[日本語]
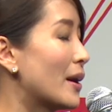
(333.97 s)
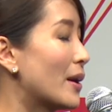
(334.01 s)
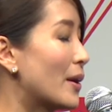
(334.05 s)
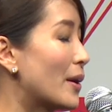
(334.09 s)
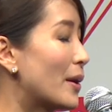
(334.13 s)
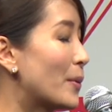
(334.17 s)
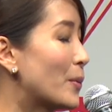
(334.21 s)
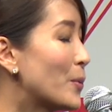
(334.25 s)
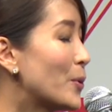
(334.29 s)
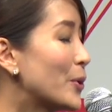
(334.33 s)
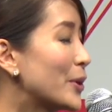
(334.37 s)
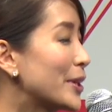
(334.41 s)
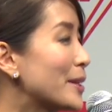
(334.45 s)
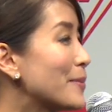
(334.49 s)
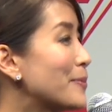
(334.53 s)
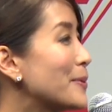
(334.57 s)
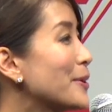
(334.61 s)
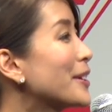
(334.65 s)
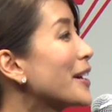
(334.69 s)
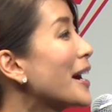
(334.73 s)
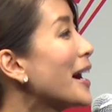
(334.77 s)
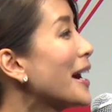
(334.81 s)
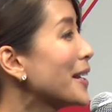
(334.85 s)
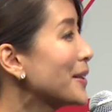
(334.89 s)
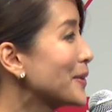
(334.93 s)
思い出
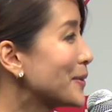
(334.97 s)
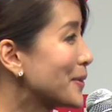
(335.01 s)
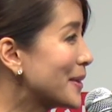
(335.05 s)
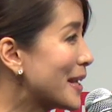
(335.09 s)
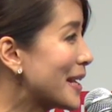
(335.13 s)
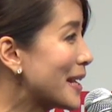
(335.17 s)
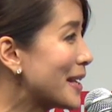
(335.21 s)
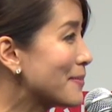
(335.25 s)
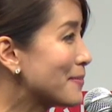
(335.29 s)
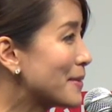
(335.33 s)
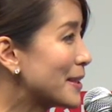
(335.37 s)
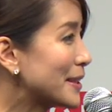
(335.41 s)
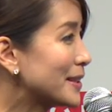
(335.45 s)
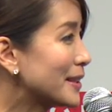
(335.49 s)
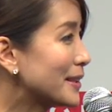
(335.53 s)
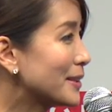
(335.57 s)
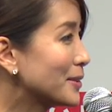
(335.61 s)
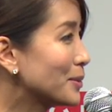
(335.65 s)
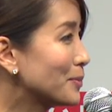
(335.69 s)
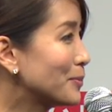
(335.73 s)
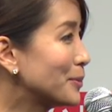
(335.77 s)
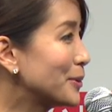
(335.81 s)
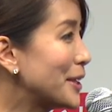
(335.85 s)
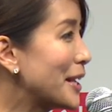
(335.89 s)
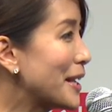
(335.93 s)
深いので、はい、またあ
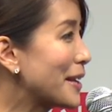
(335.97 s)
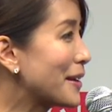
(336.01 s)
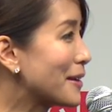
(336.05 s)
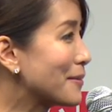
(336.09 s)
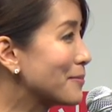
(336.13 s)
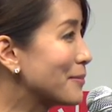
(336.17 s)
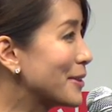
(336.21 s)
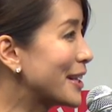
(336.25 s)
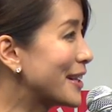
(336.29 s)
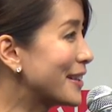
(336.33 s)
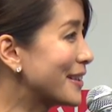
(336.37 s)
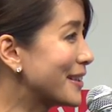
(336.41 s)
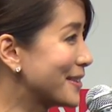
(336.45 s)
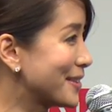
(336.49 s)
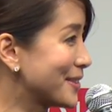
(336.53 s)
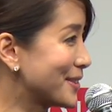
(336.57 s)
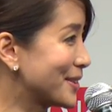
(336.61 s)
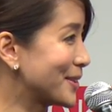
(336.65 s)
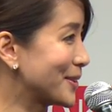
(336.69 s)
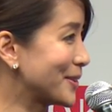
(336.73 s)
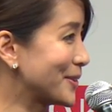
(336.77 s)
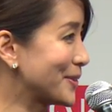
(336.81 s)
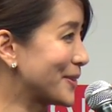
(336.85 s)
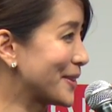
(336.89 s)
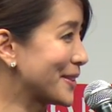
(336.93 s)
のプレーが見られるっ
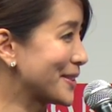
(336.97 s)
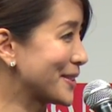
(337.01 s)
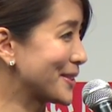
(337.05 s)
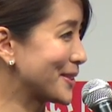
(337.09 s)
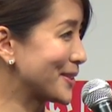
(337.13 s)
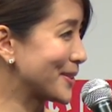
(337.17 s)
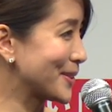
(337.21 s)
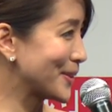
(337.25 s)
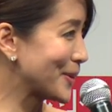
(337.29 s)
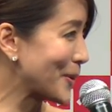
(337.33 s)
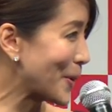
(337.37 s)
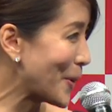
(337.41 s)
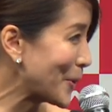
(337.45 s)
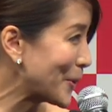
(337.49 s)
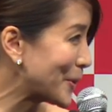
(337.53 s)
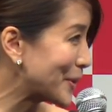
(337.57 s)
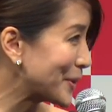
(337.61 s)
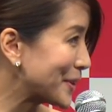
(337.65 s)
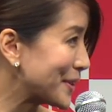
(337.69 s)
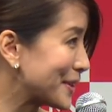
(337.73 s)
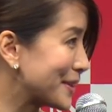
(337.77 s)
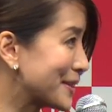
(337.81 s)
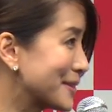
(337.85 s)
ていうのはすごく、